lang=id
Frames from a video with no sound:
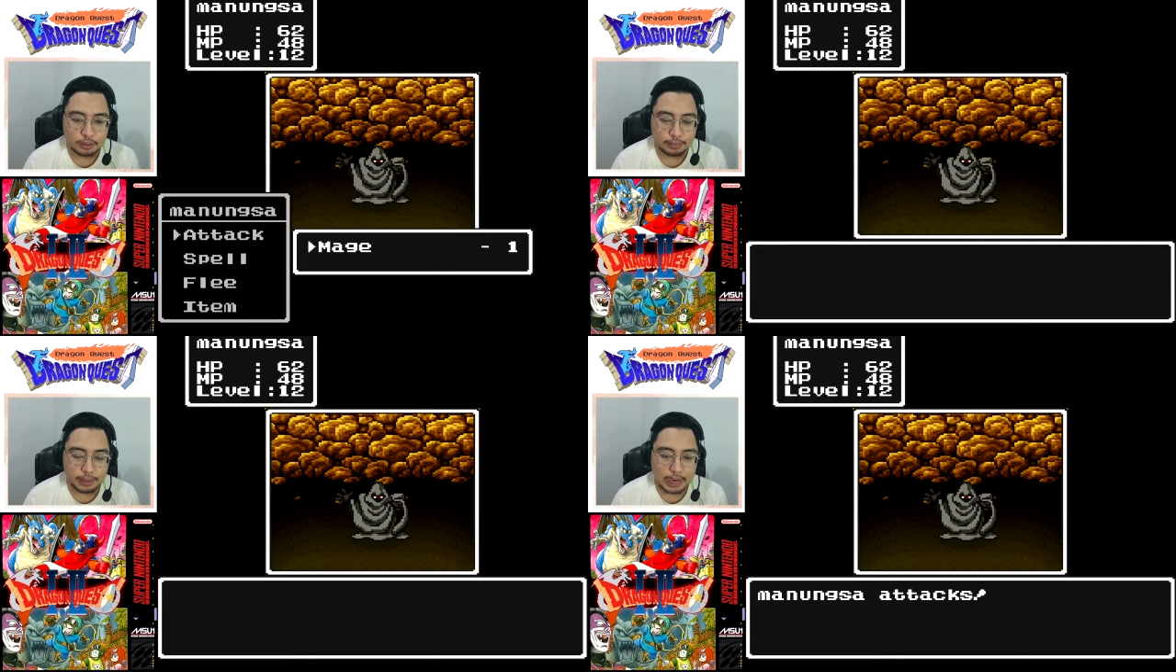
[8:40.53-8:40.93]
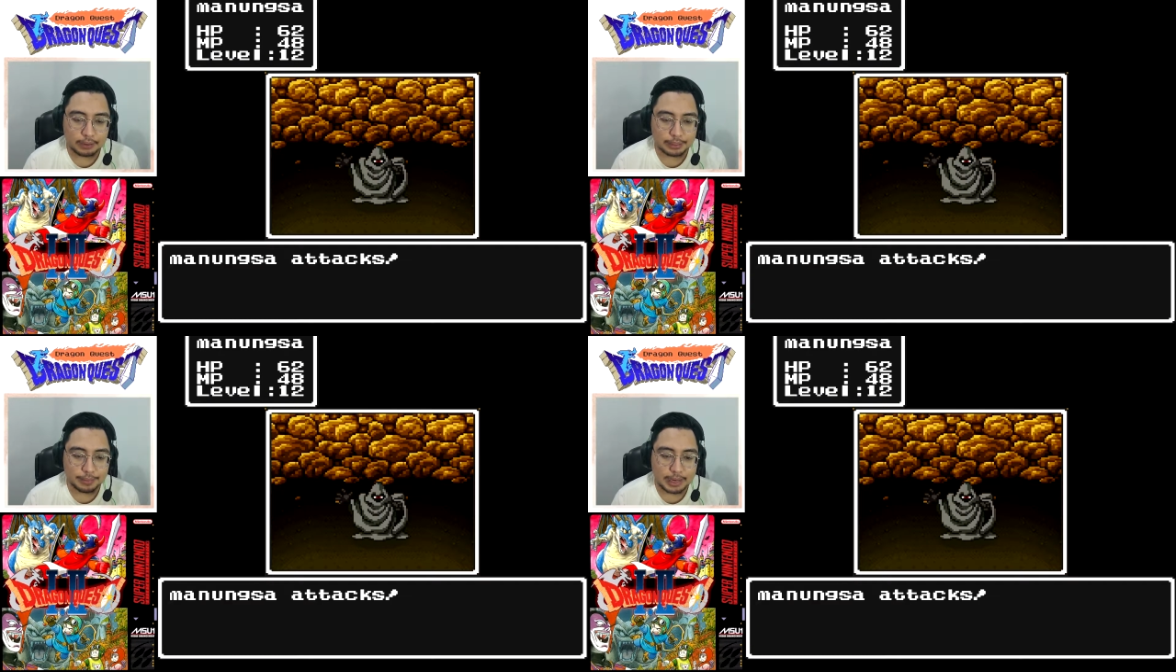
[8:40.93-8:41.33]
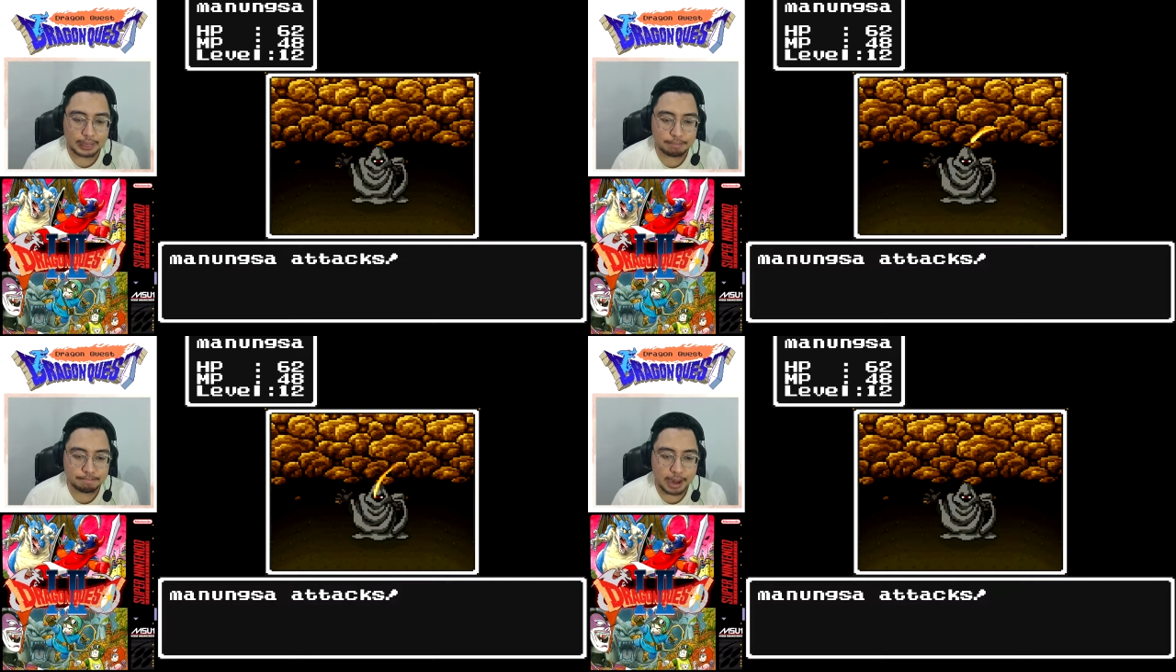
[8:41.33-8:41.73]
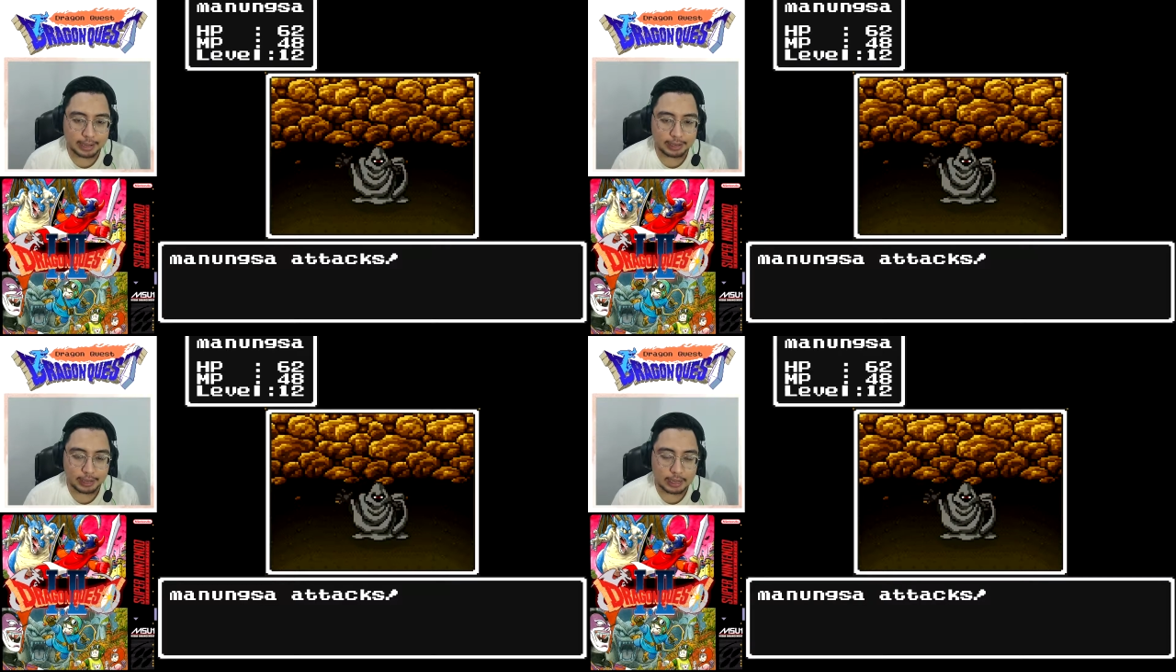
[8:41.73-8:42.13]
Melawan kembali
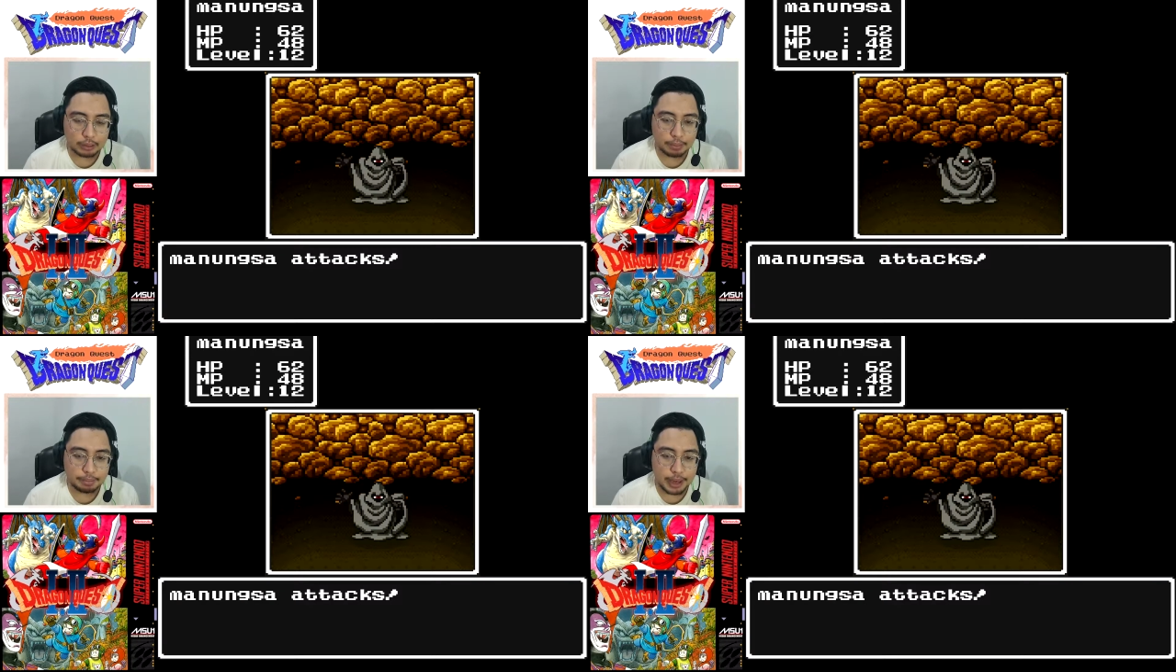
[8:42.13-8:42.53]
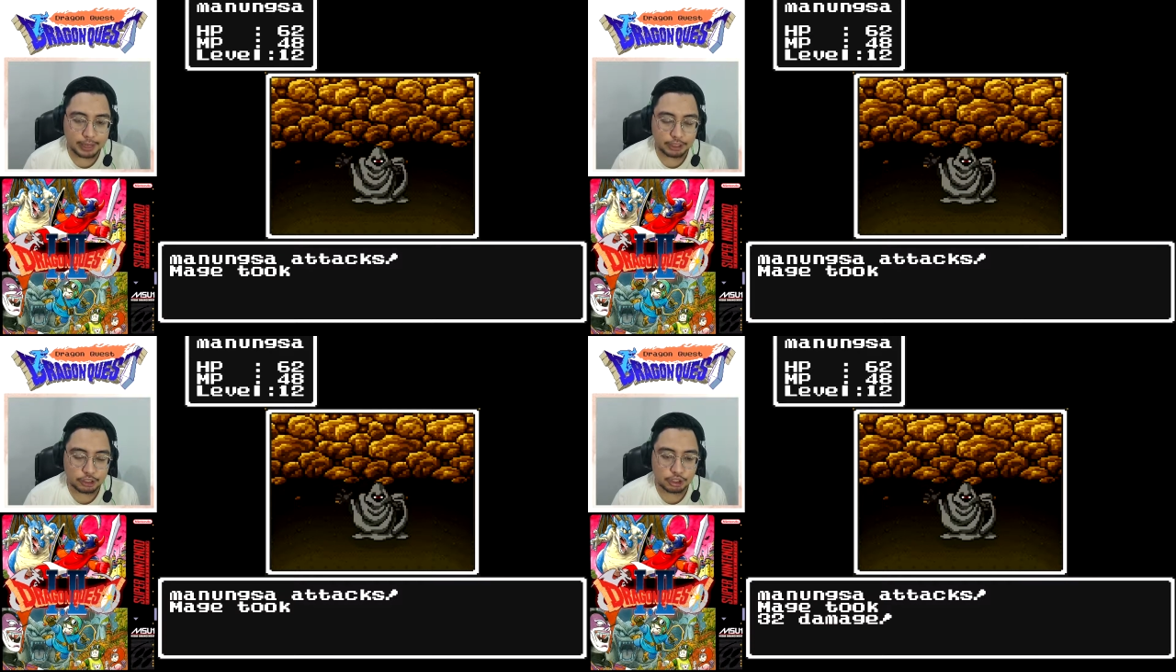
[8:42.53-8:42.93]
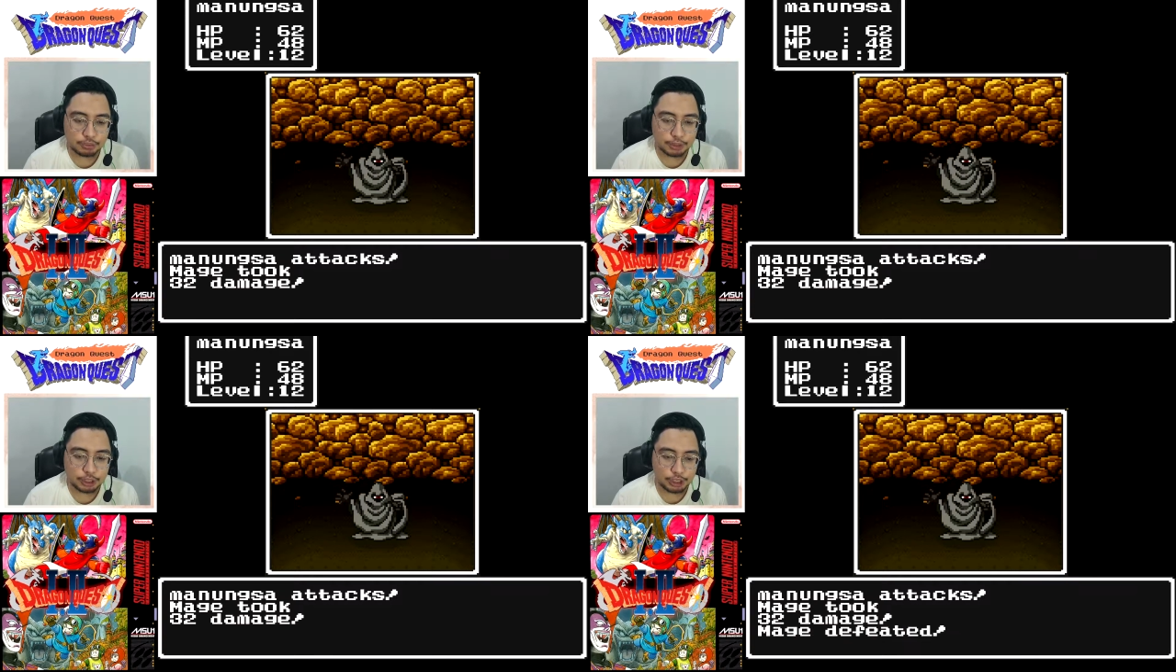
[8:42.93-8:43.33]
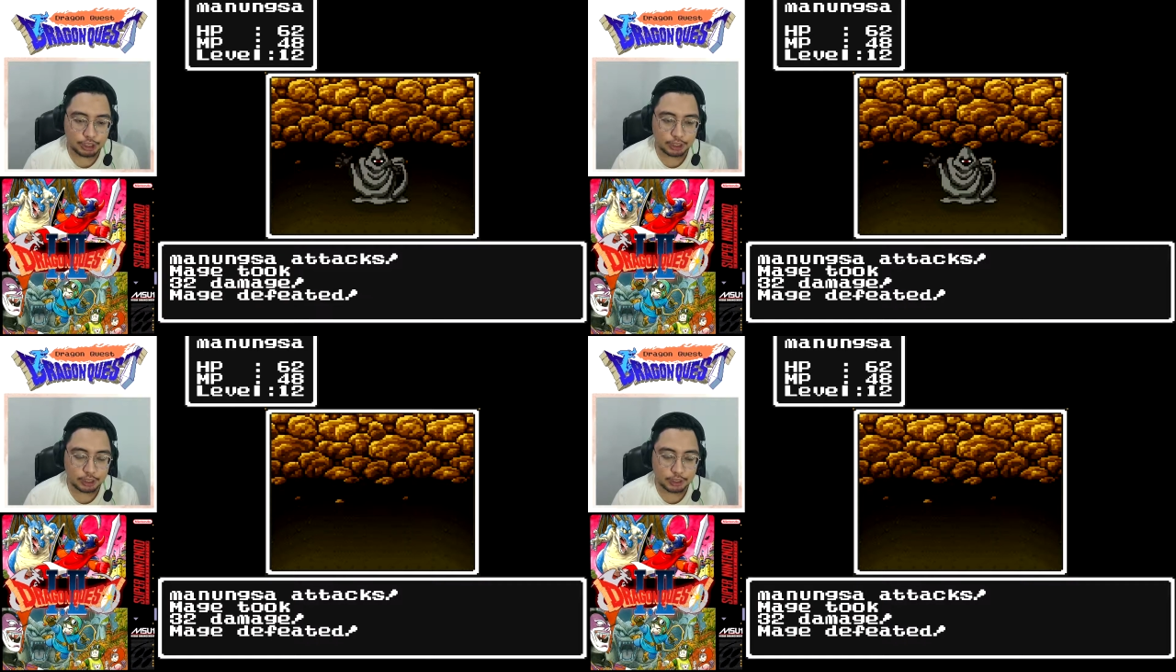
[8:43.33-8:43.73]
mage atau mage,
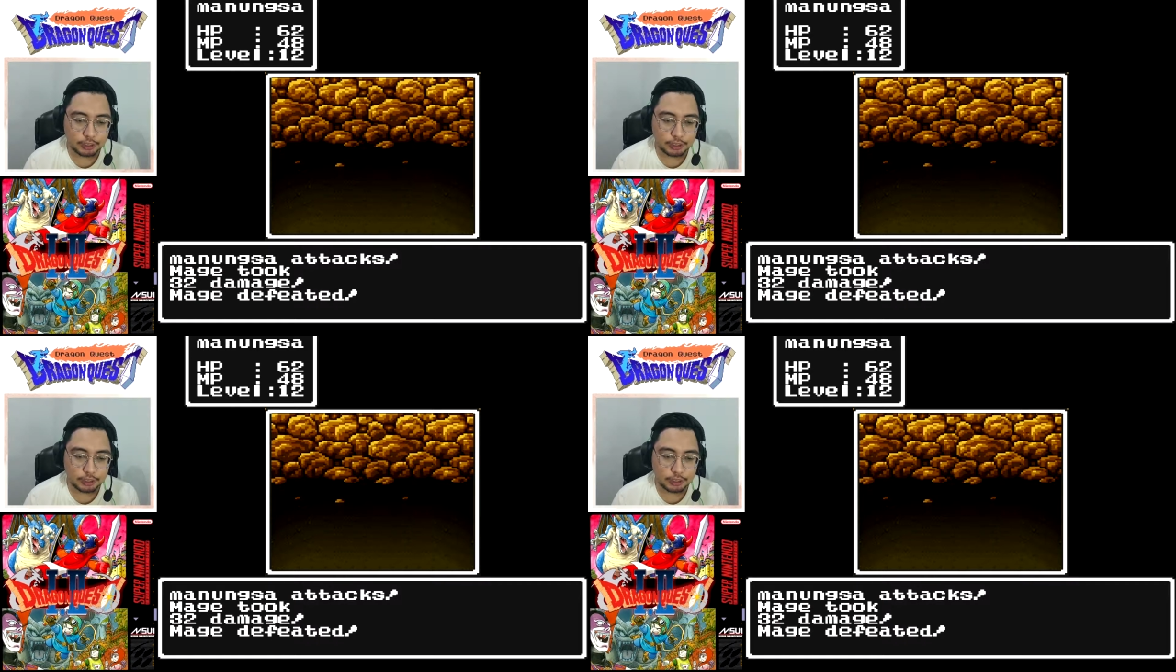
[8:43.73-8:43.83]
penyihir.